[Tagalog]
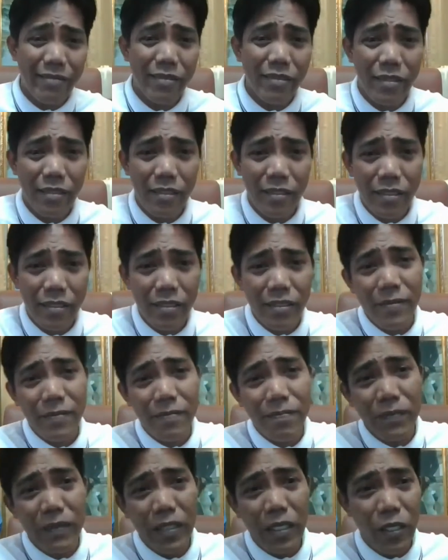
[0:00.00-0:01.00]
yan.
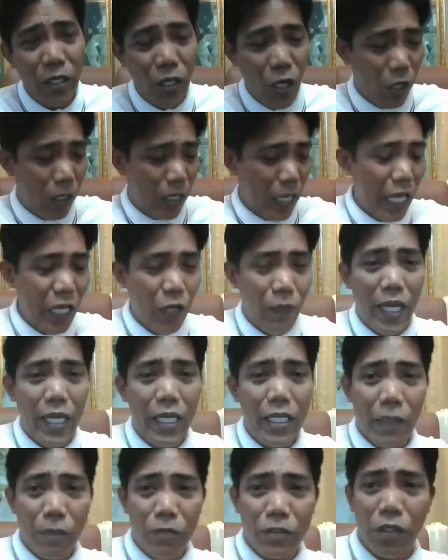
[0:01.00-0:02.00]
Yun know,
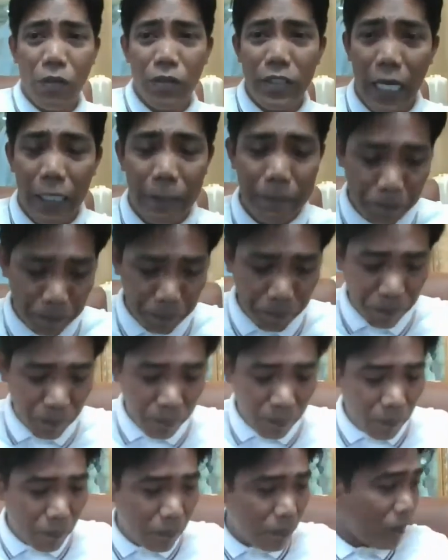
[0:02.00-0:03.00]
Anyway, tapos na ho dyan.
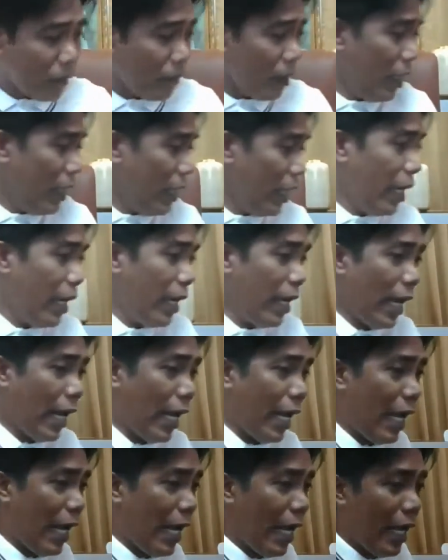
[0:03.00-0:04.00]

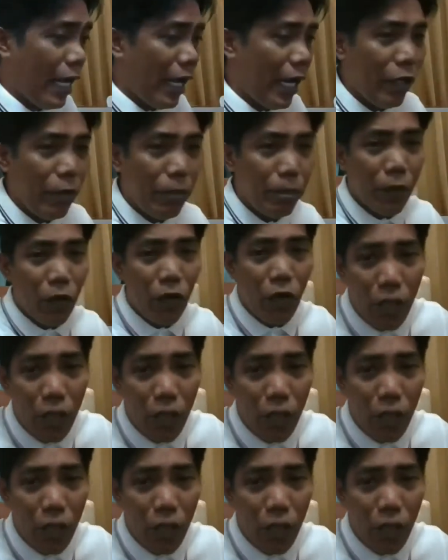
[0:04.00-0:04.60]
Uh, ngayon